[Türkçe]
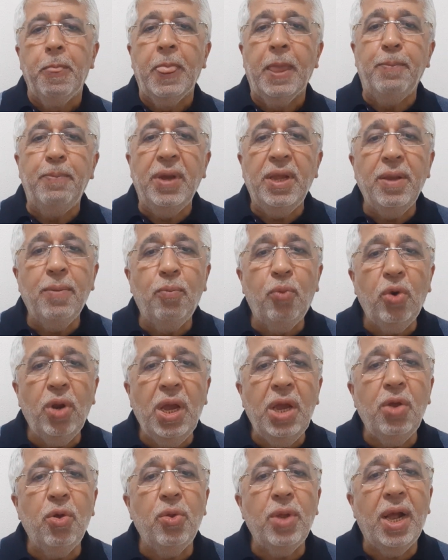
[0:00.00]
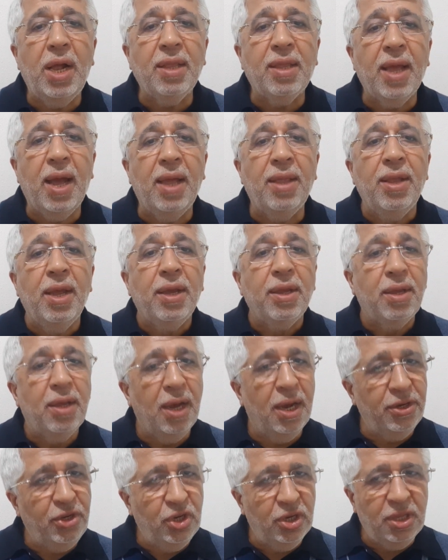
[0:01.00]
beni buraya yönelten
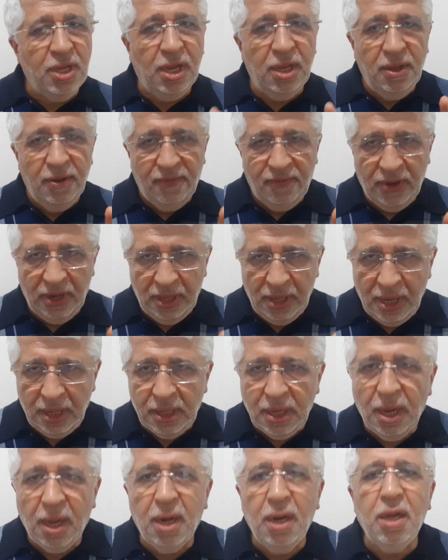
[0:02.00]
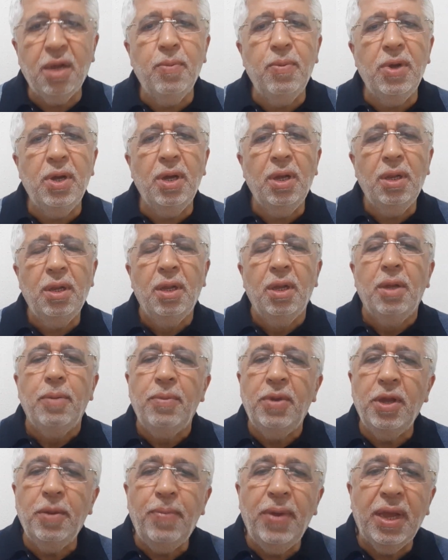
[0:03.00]
gerçekten fedakarlık mı,
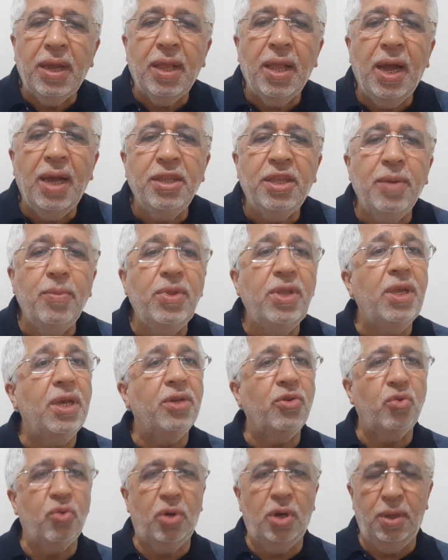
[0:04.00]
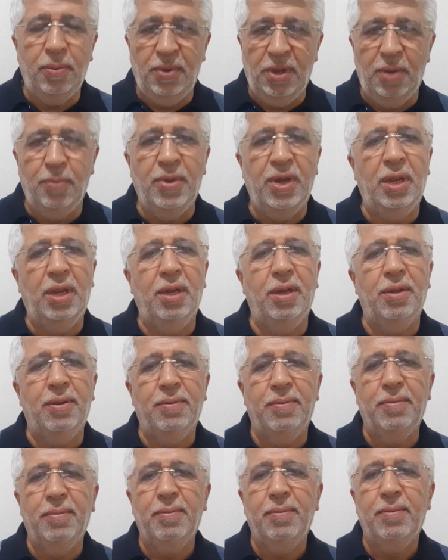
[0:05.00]
bir beklenti mi diye sorabilmeli.''
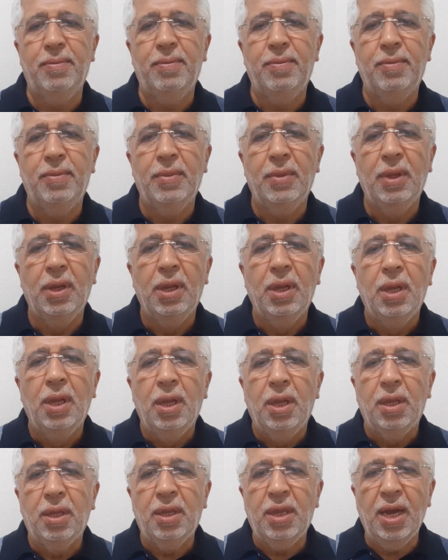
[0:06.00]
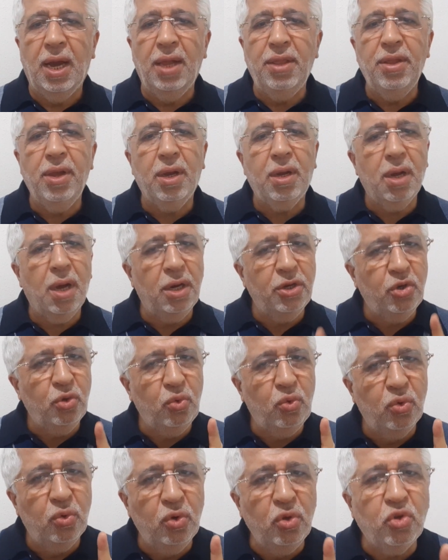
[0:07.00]
kendine karşı
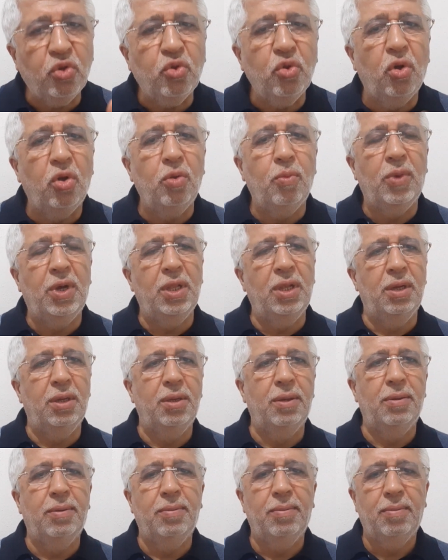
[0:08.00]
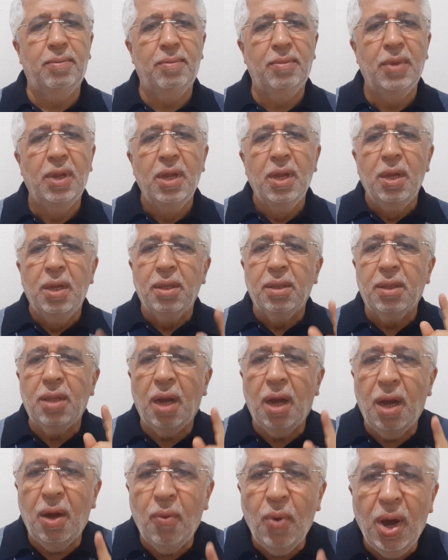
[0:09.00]
dürüst olmalı.
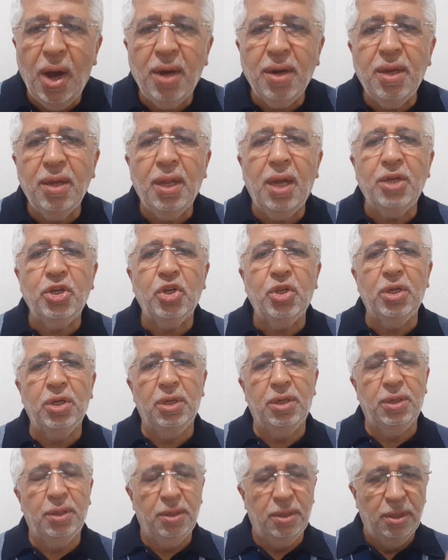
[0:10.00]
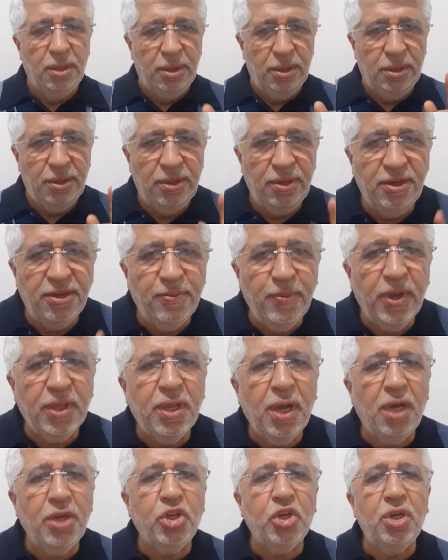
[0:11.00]
Dava arkadaşlığı, hizmet
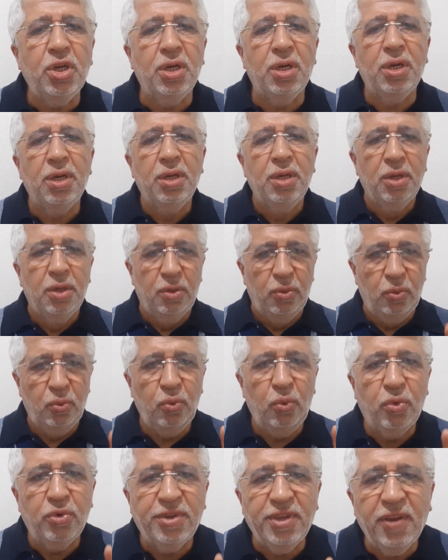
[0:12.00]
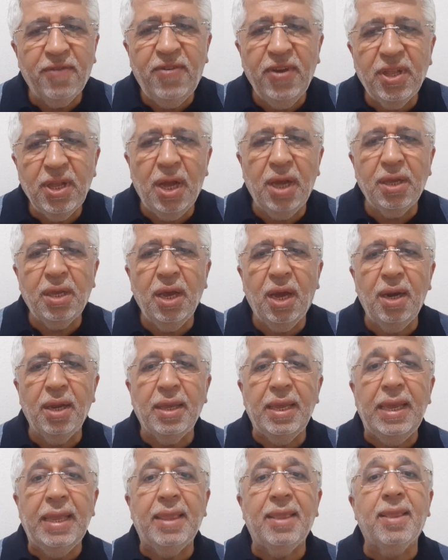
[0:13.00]
aşkı, yüksek
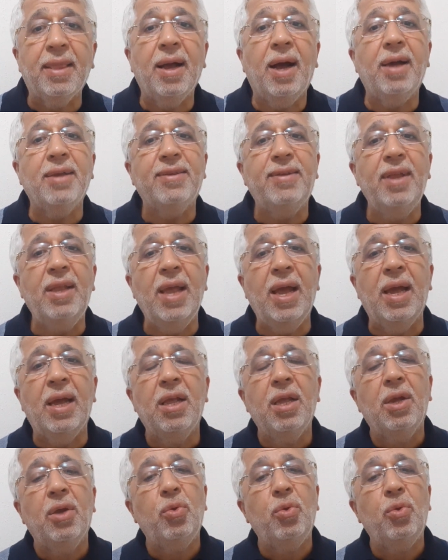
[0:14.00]
fedakarlık iddiası ile